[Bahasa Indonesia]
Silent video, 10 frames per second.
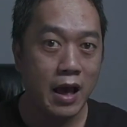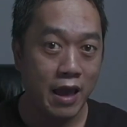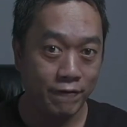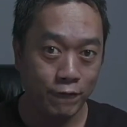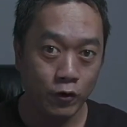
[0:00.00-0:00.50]

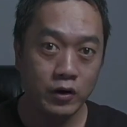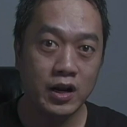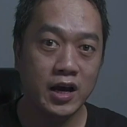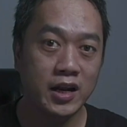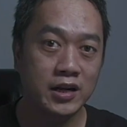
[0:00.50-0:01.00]
iPhone
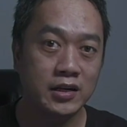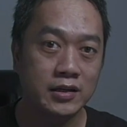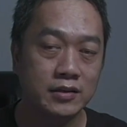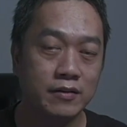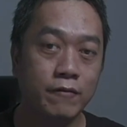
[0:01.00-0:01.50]
dan
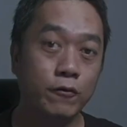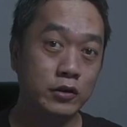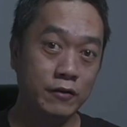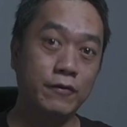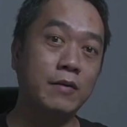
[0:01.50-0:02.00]

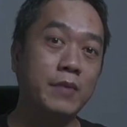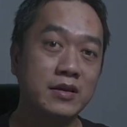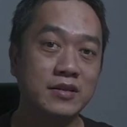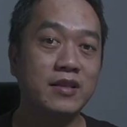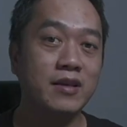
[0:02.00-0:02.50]
Fujifilm
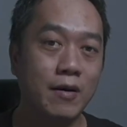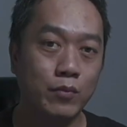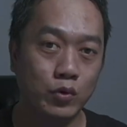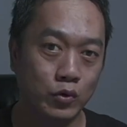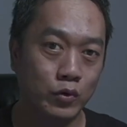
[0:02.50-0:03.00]

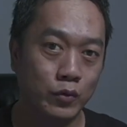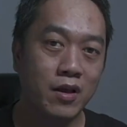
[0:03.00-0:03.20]
X-T30.